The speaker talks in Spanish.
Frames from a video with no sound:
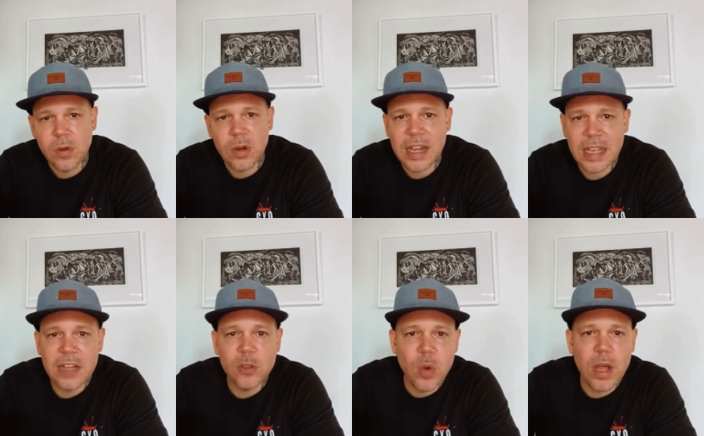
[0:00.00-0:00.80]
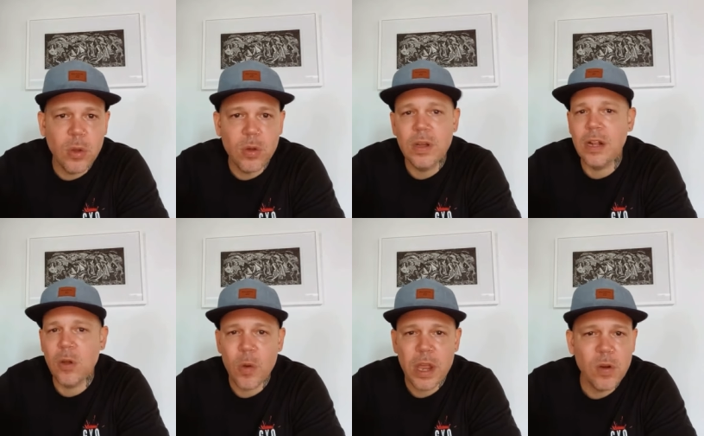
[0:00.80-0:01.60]
con la que ha actuado
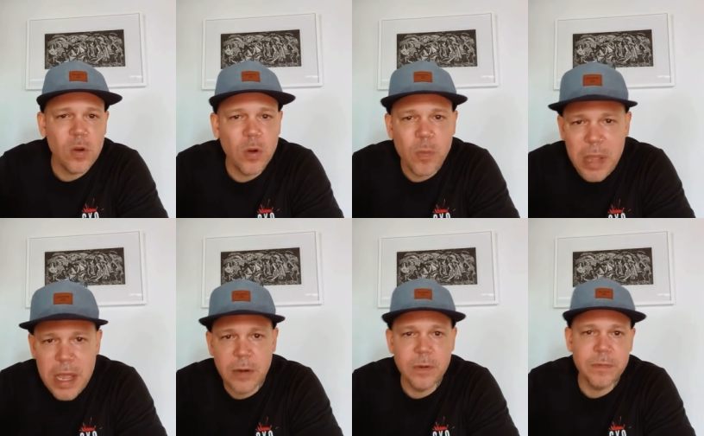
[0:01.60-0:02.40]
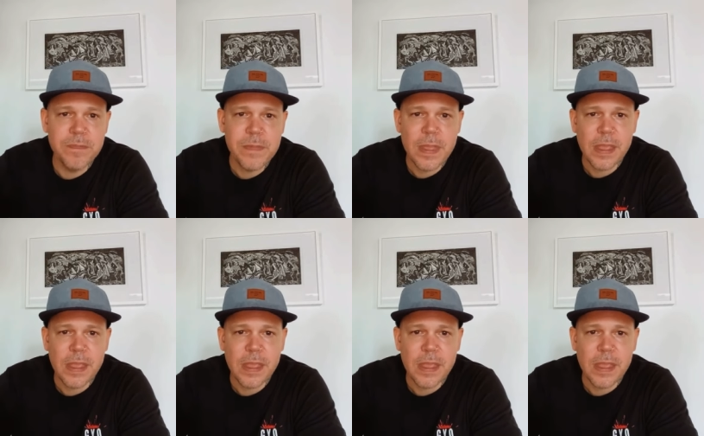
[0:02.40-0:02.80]
el gobierno colombiano,